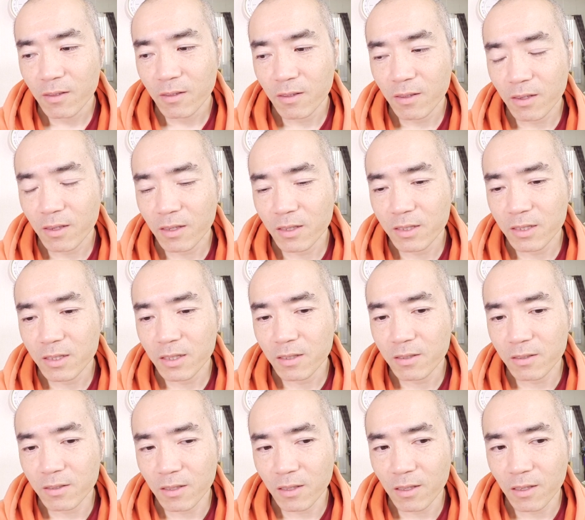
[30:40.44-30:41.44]
んな感じで
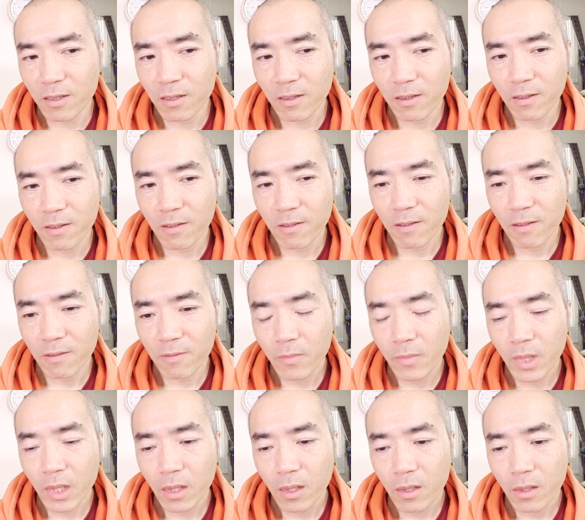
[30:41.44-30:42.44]
すね
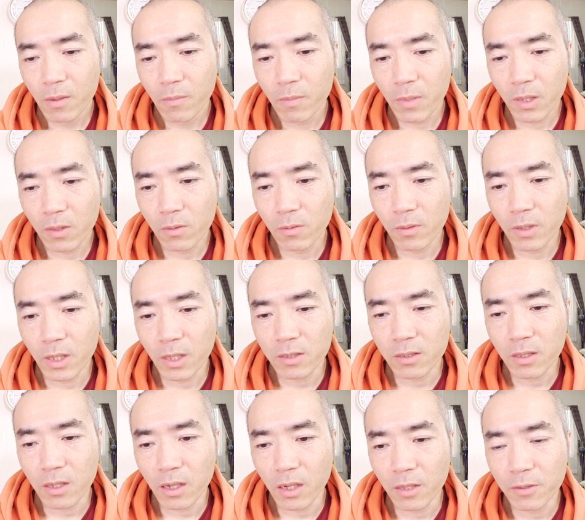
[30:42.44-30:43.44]
まあ、とりあえ
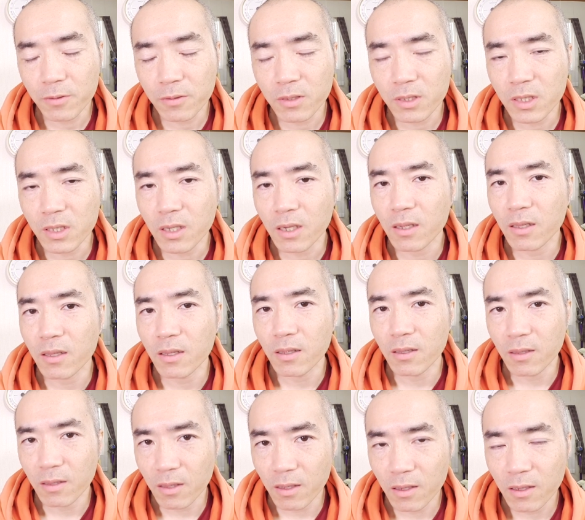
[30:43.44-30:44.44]
ず回復期間な
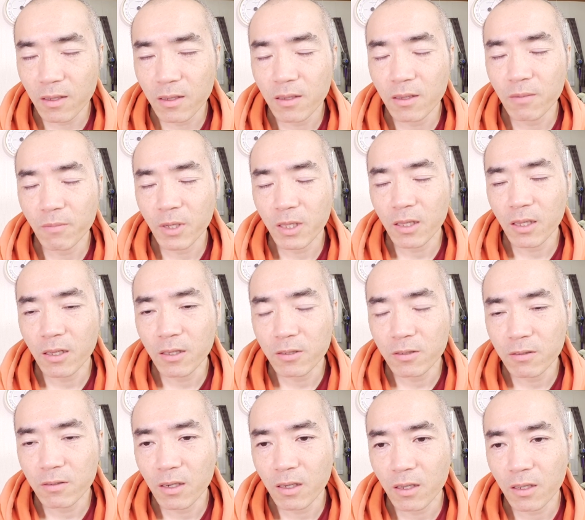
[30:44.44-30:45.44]
んで、まあ、体
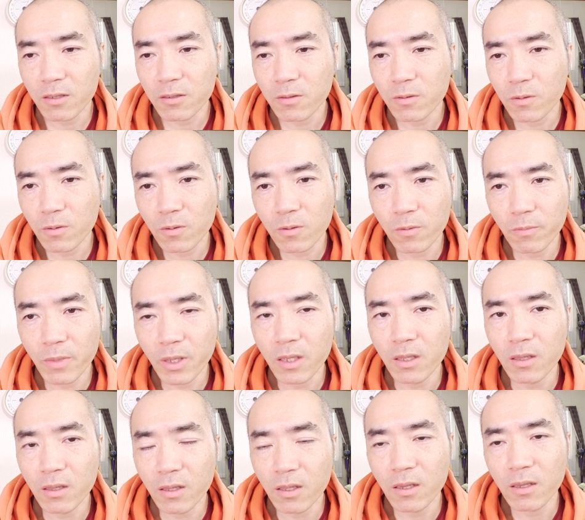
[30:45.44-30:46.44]
重上げることを
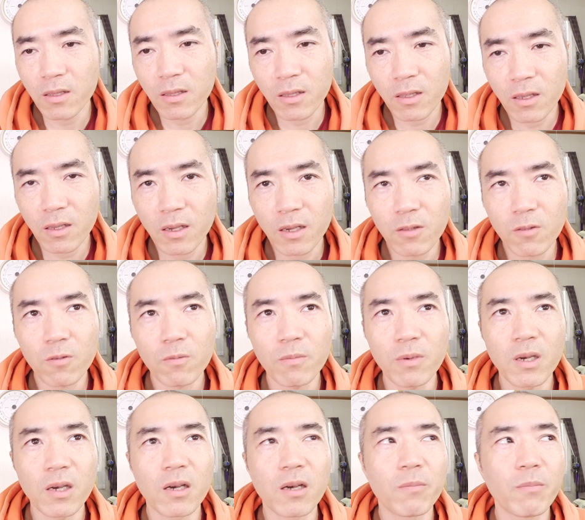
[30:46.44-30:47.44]
メインで。で、あと
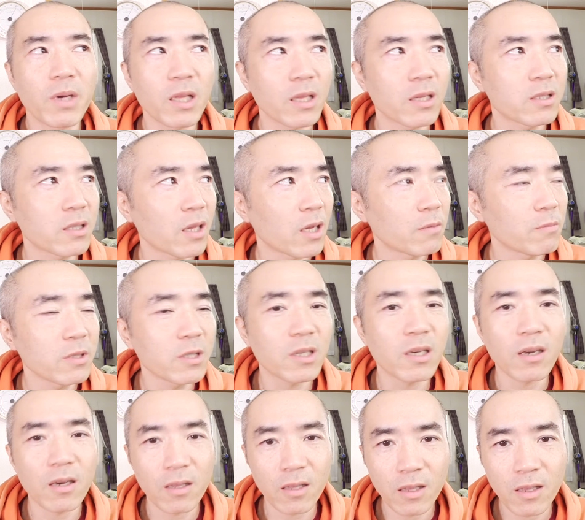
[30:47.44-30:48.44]
まあ、まだ寒い
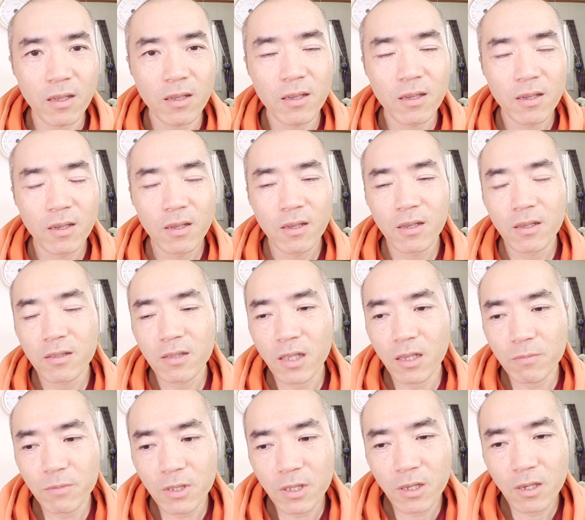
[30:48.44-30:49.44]
からね。
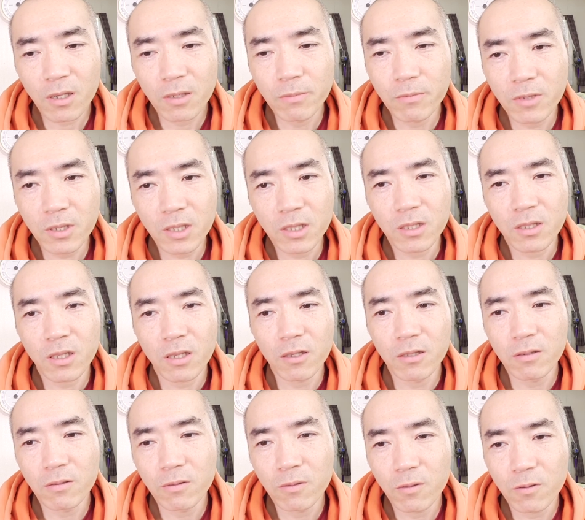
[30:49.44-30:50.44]
寒いから無理し
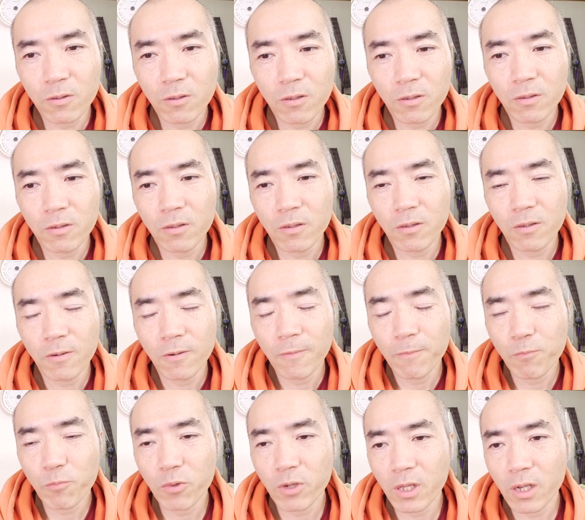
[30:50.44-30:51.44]
て運動
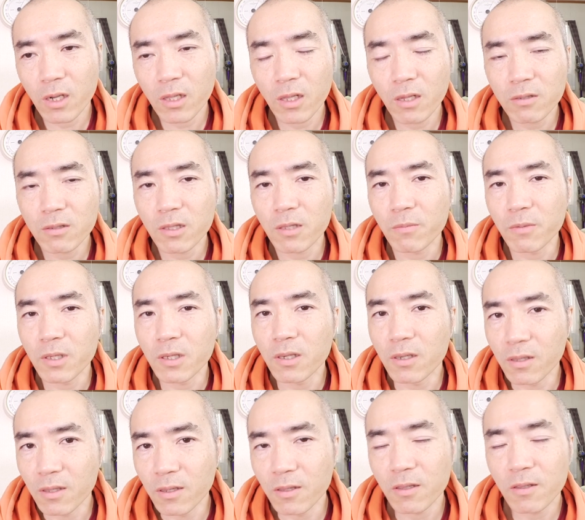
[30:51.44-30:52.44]
もやらなくてもいいか